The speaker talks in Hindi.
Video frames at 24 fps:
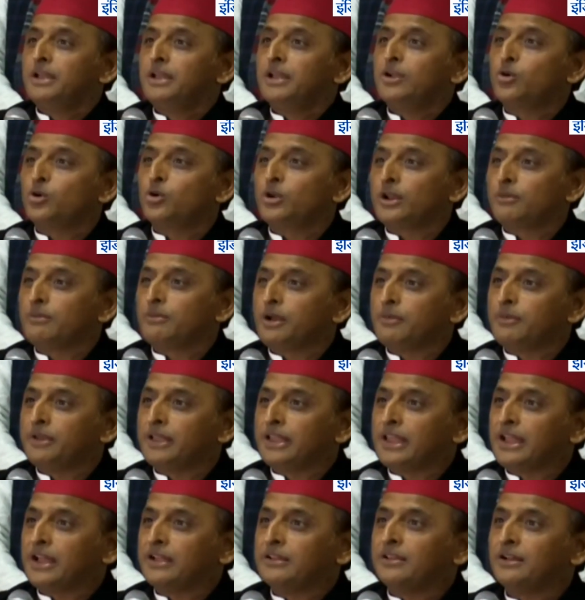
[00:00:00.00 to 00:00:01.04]
मैं कोडरमा
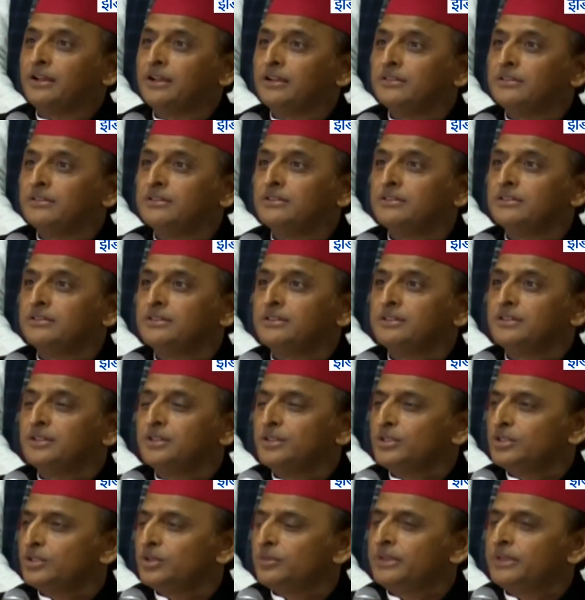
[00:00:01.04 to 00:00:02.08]
में गया था
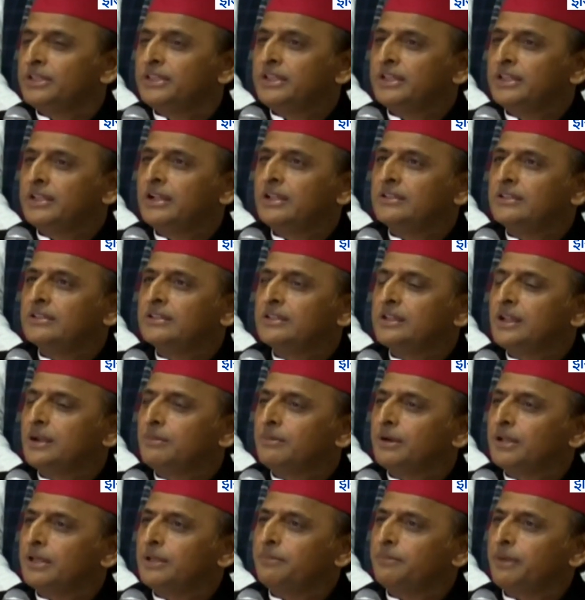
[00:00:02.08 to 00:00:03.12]
तो मैं देख रहा था कि
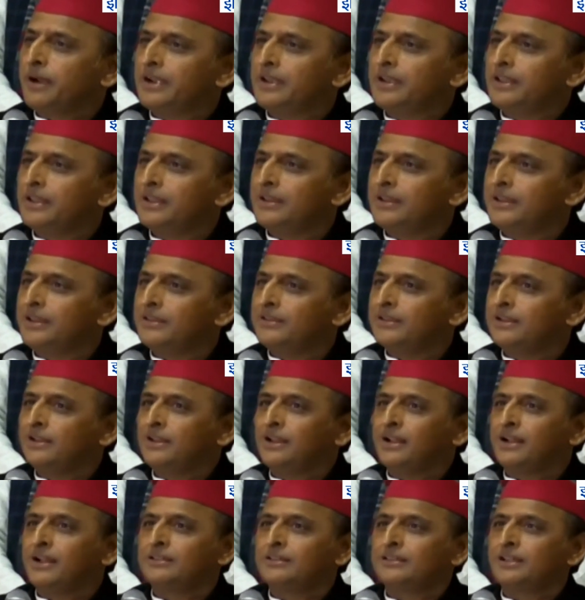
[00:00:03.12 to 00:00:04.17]
हमारी पार्टी के नेता
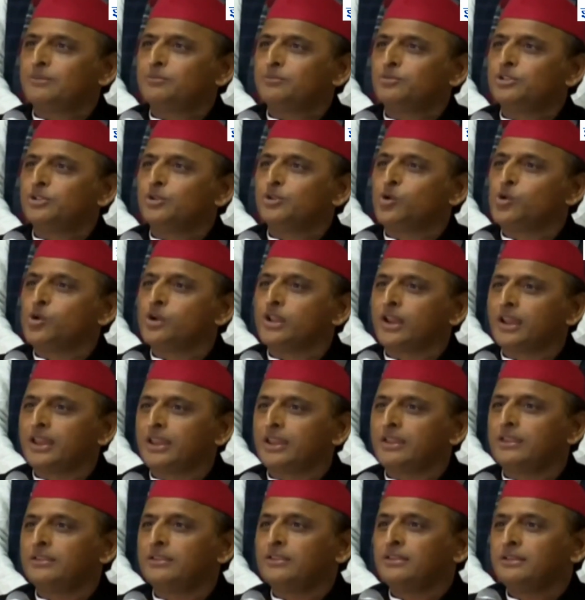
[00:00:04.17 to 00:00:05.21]
लगातार मुझे रोक रहे
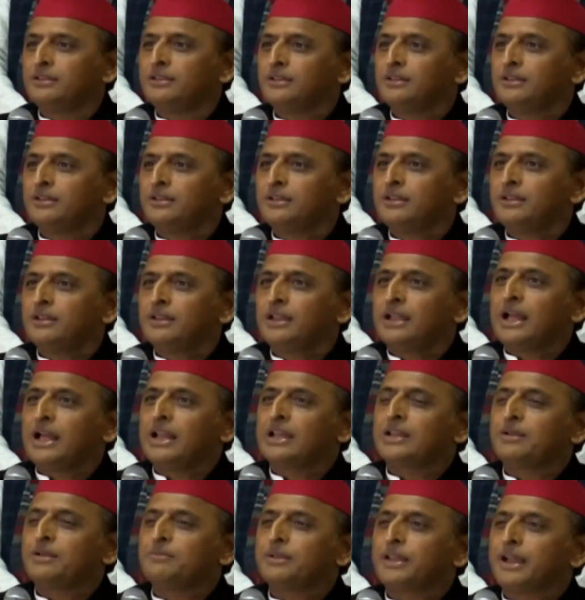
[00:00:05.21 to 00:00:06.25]
हैं
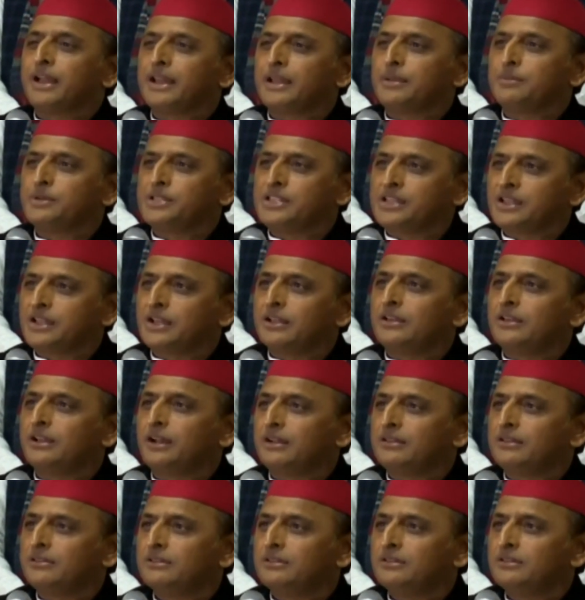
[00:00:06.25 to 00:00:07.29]
कार्यक्रम 11 बजे का
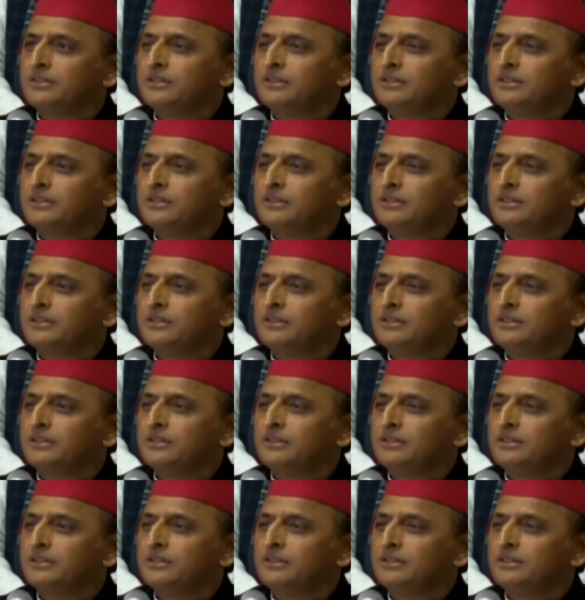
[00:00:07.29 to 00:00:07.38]
था